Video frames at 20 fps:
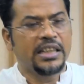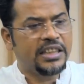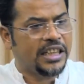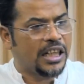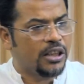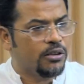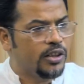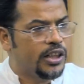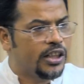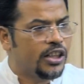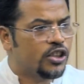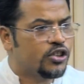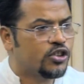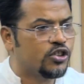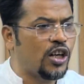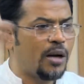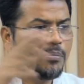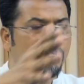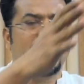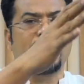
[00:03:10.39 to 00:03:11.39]
সেগুলির
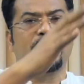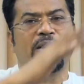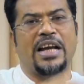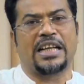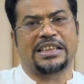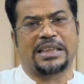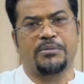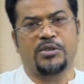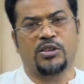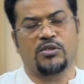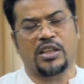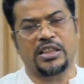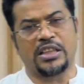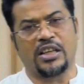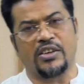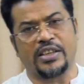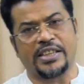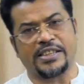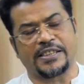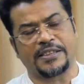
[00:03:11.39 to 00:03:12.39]
সব মামলায় আসামি করে
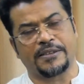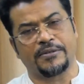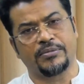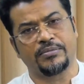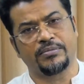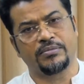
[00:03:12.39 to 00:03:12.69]
দেওয়া হয়েছে